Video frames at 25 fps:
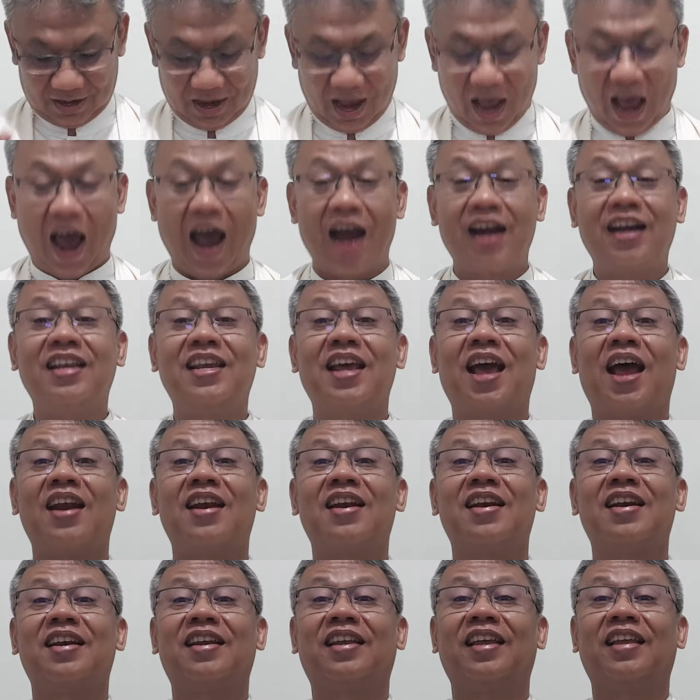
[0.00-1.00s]

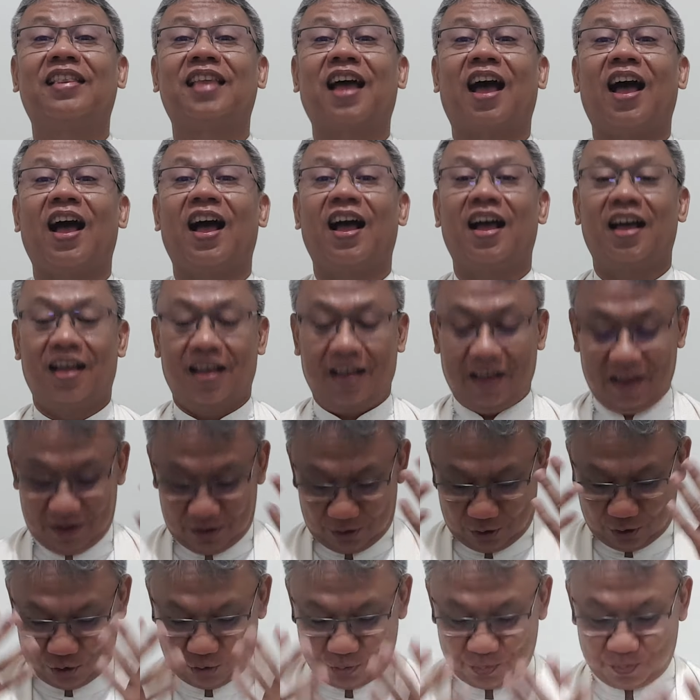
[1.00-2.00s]
harian kita
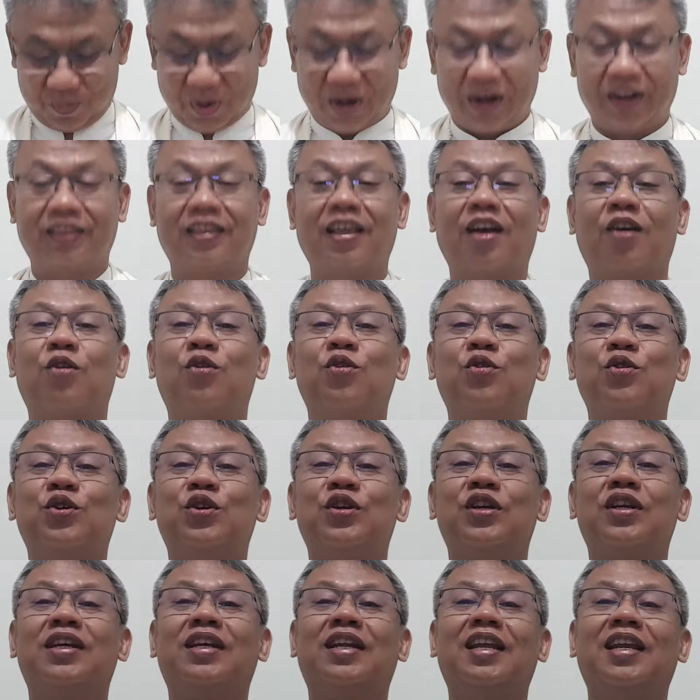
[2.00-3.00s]

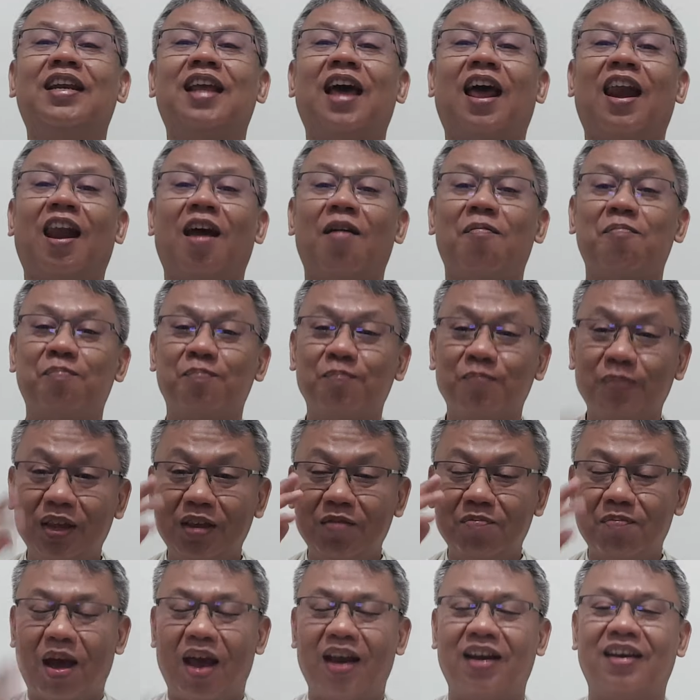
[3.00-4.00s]
bertekun di dalam
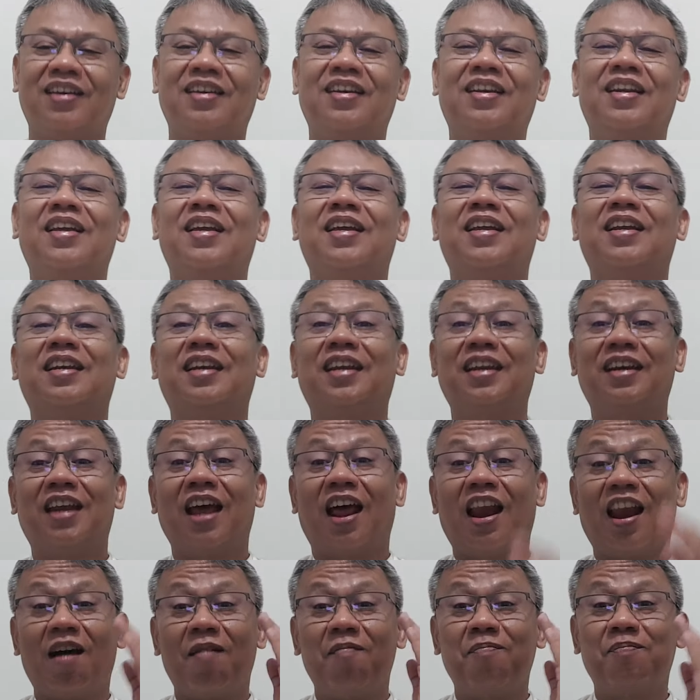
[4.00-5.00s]
iman, di
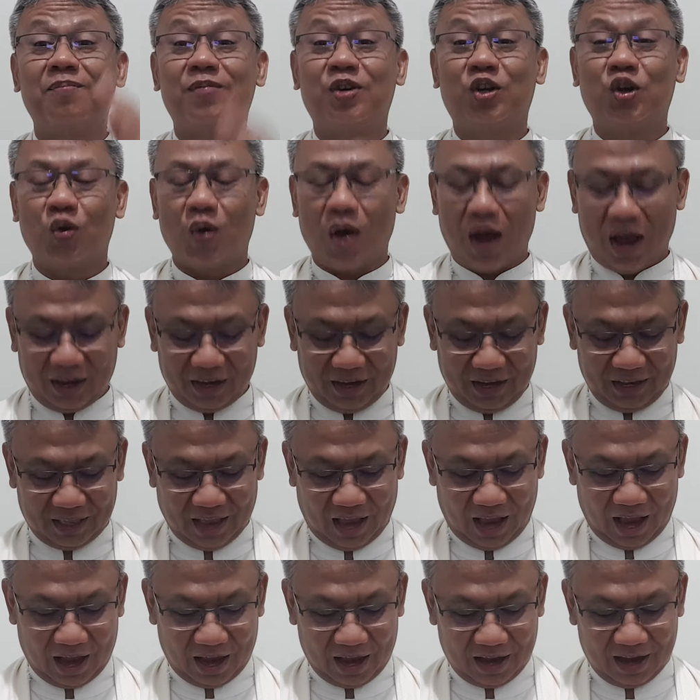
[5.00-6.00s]
dalam doa
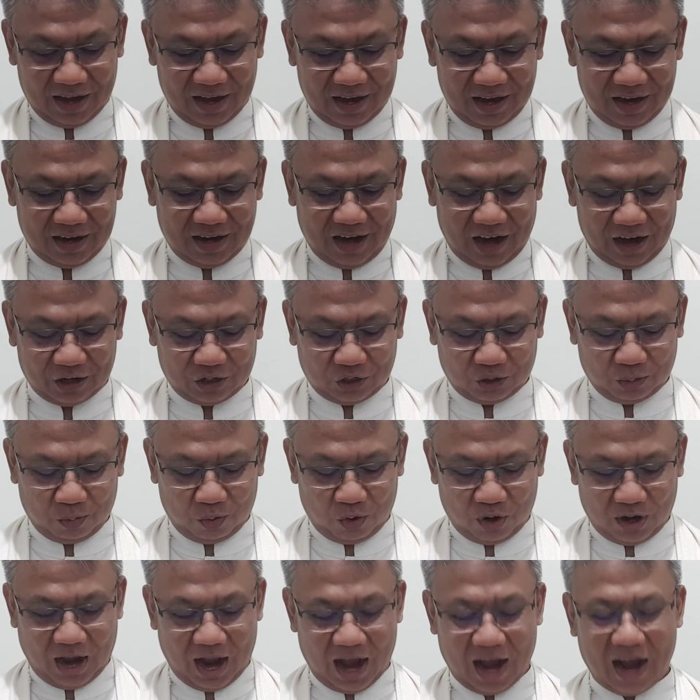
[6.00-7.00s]
kita. Dan
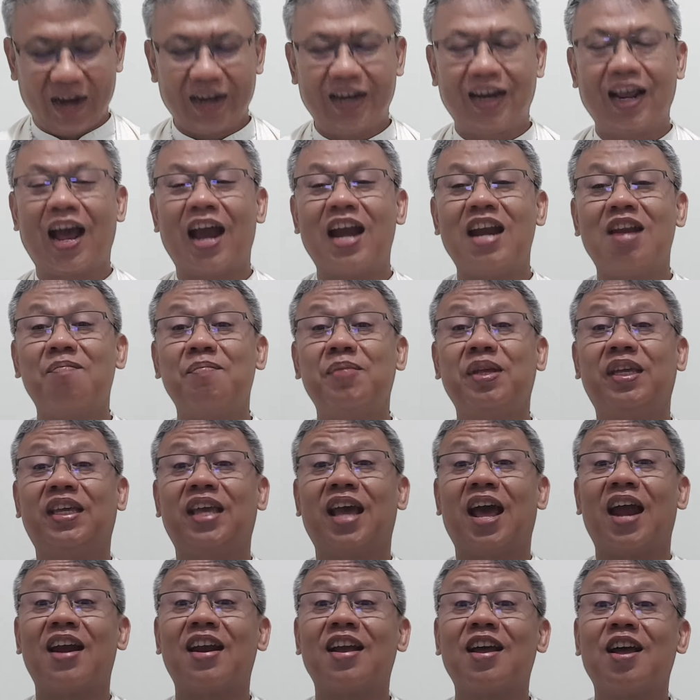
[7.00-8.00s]
semoga dengan
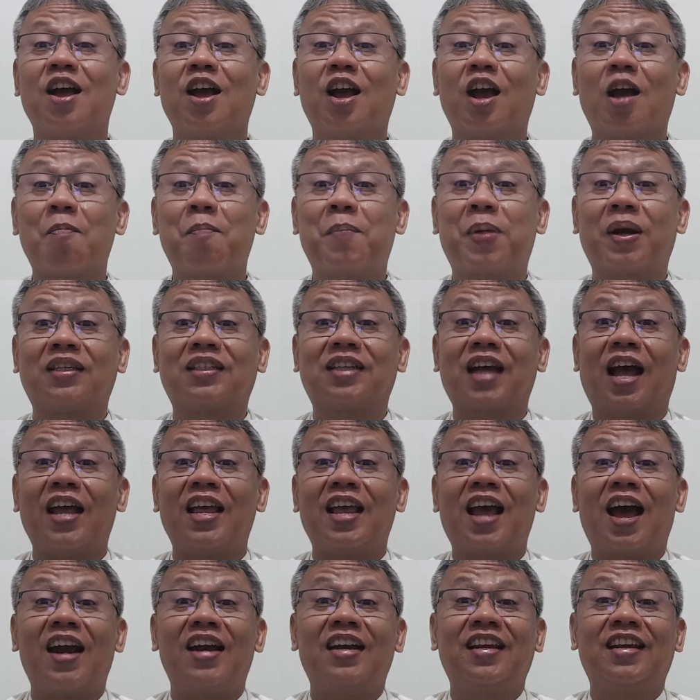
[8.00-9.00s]
demikian
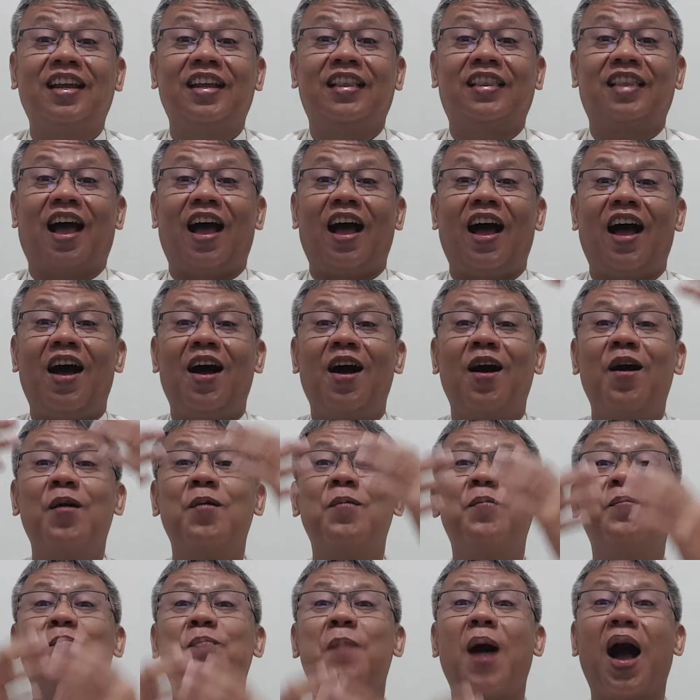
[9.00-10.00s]
kepercayaan kita
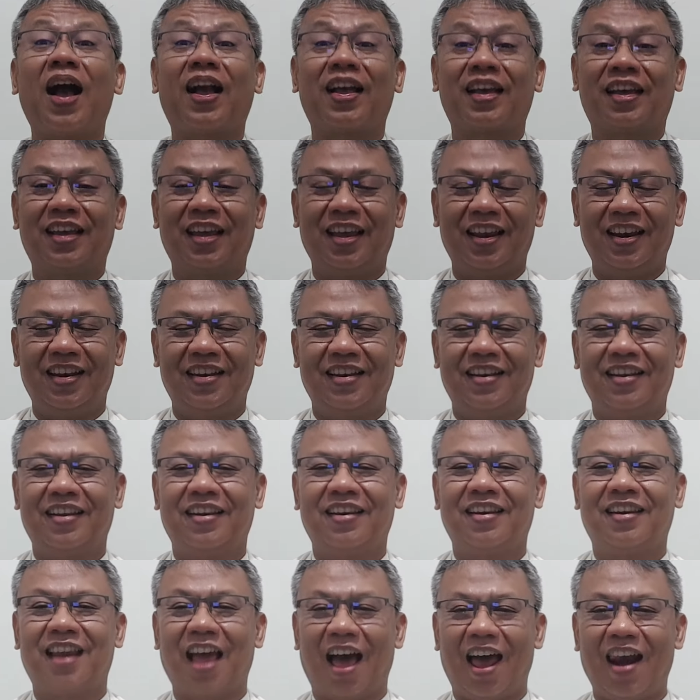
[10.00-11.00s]
makin
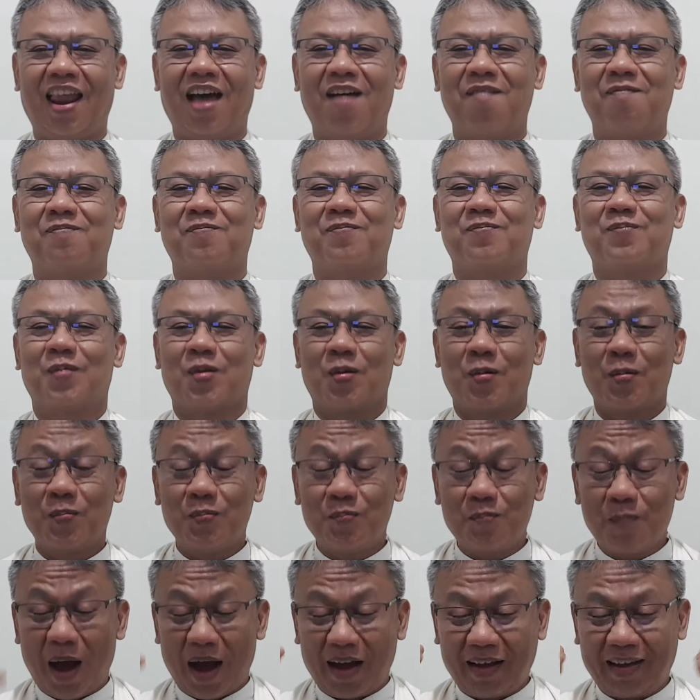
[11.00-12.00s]
dalam,
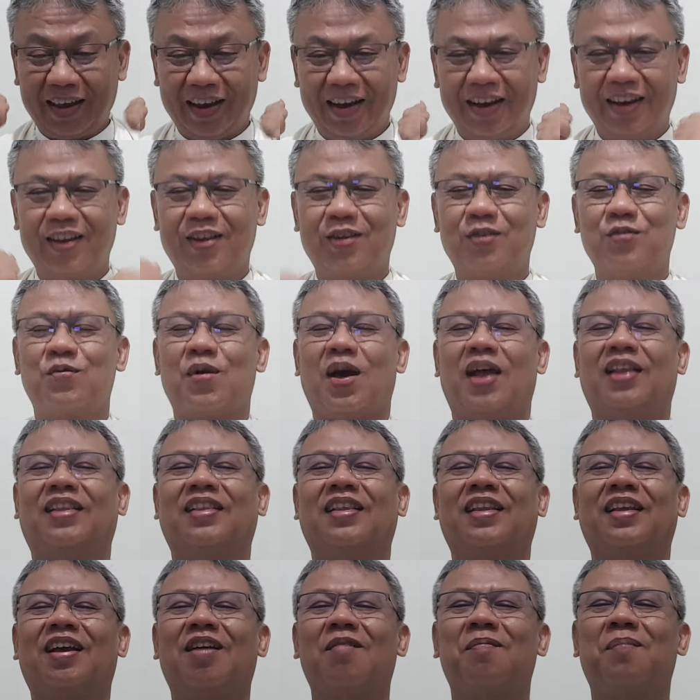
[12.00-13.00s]
makin kuat
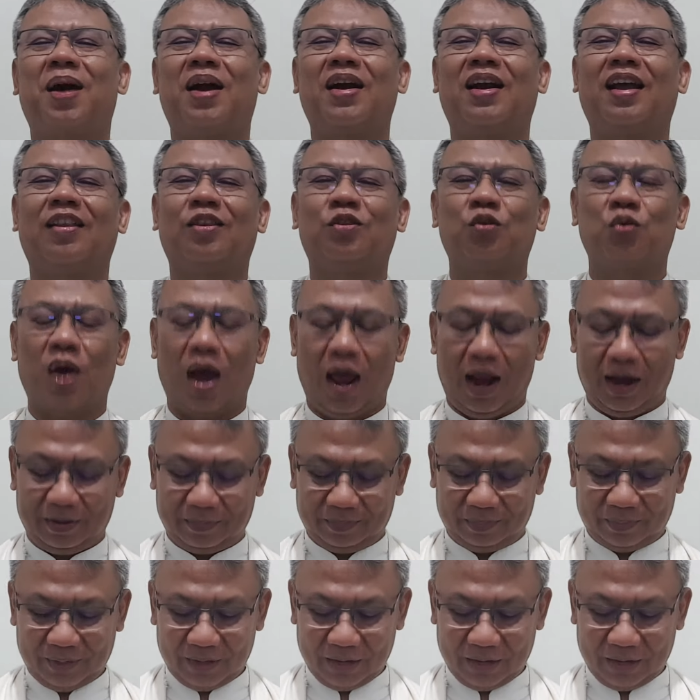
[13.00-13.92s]
kepada Tuhan.